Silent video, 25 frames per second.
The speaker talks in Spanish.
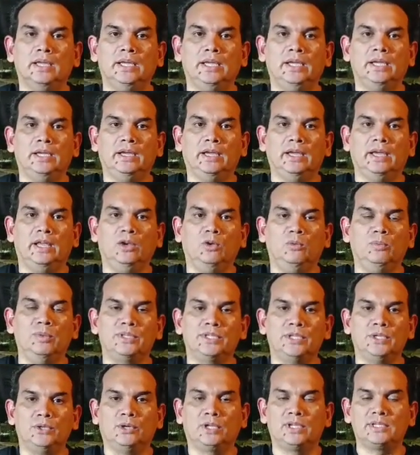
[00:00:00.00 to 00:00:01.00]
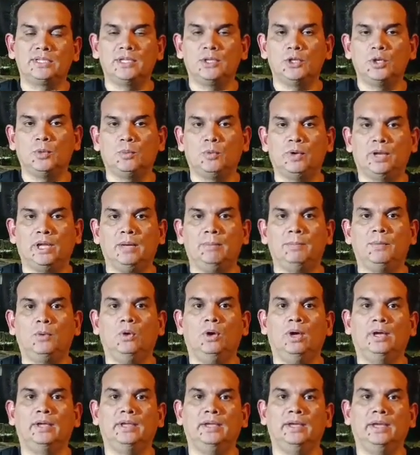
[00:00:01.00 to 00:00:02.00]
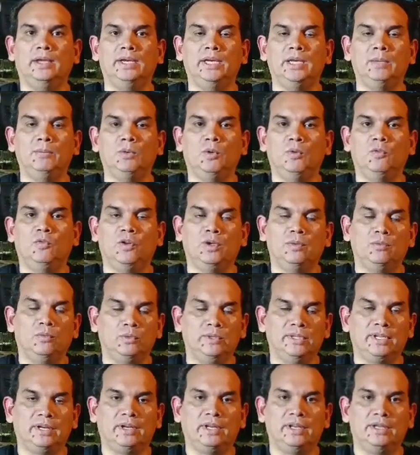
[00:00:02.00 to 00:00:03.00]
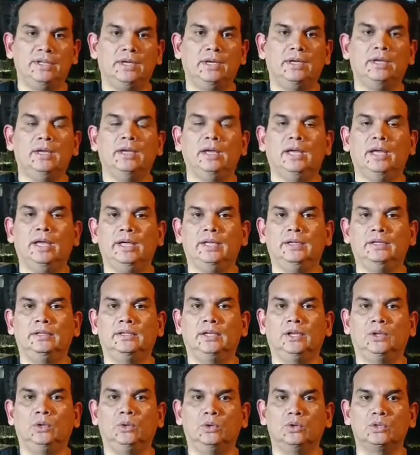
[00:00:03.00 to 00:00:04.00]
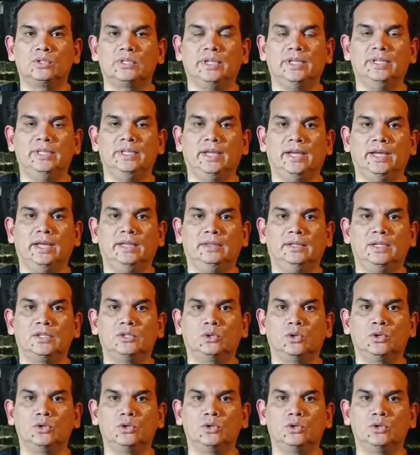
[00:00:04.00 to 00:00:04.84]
y el homicidio que se dio, por ejemplo, aquí en Limón fue una riña entre dos indigentes.